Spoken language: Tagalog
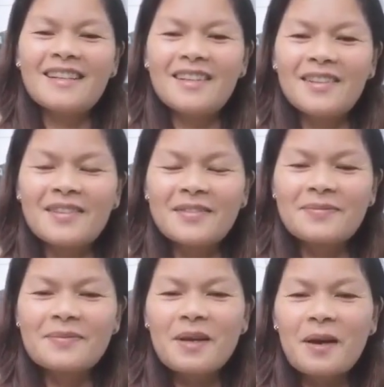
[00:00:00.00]
um,
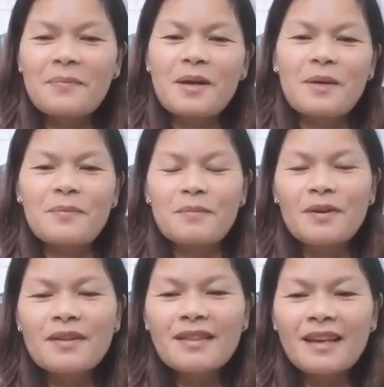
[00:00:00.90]
happy, happy
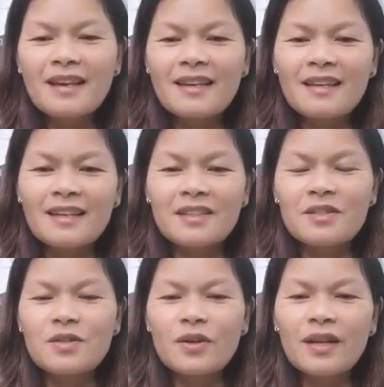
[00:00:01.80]
birthday and
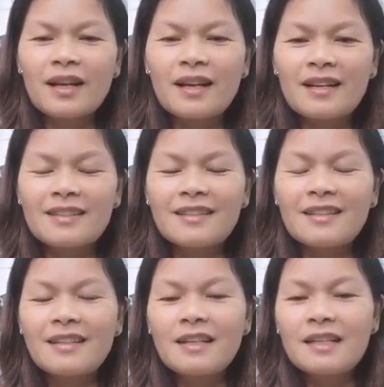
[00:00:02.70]
enjoy lang.
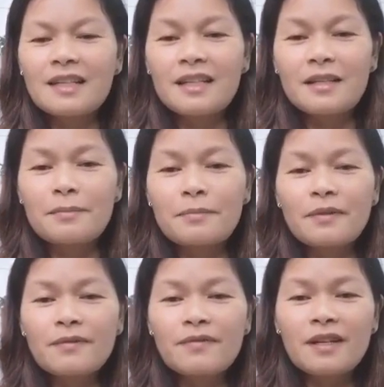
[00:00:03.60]
Keep
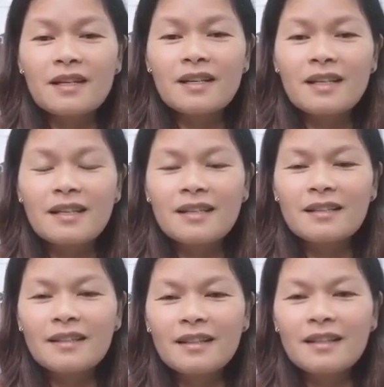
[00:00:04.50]

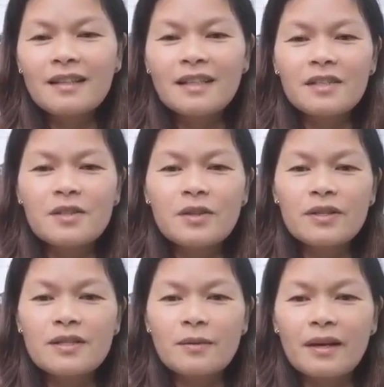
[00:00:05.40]
vlogging.
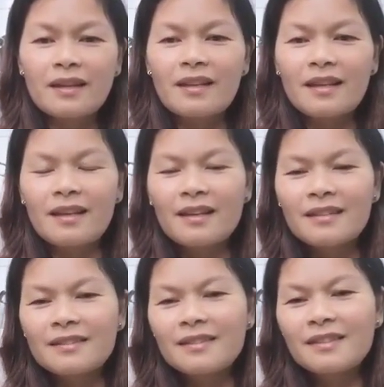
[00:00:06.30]
Enjoy sa YT.
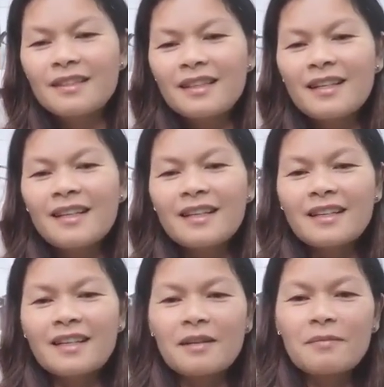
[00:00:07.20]

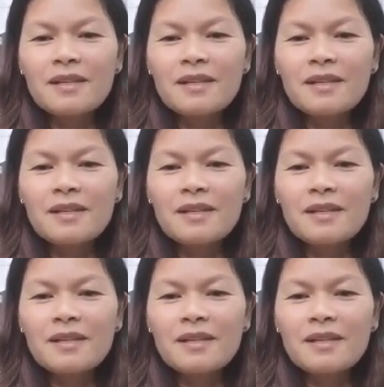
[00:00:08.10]
God